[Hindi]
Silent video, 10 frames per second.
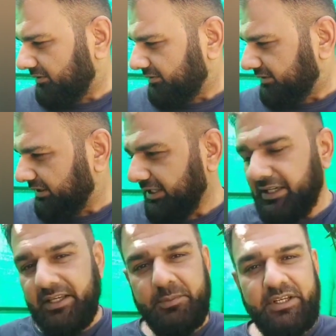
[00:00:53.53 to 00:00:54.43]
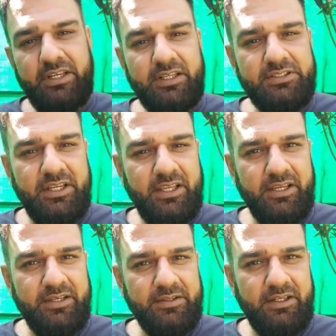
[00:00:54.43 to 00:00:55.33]
ये एक बड़ी लग्जरी
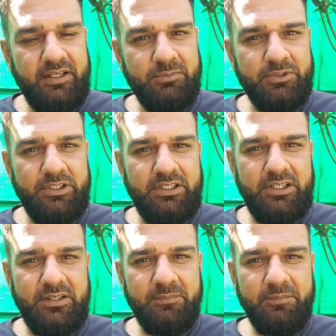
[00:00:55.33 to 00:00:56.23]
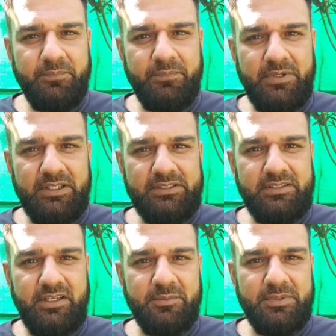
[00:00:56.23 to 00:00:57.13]
है अल्हम्दुलिल्लाह
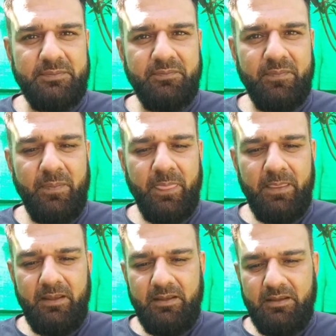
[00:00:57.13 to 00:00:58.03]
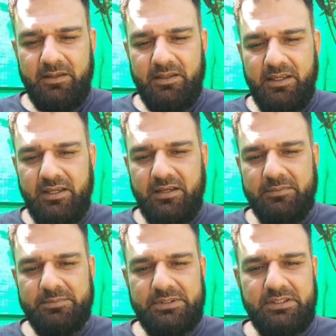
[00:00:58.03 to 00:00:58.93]
पाकिस्तान में कि
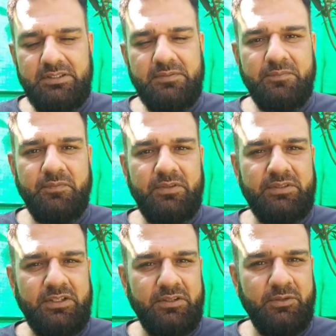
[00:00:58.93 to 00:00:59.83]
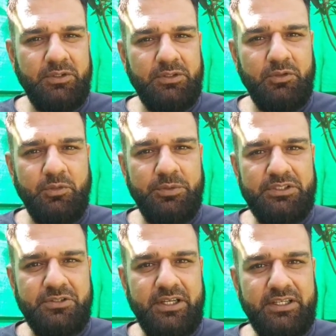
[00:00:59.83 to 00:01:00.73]
आप सर्दियों की धूप इंजॉय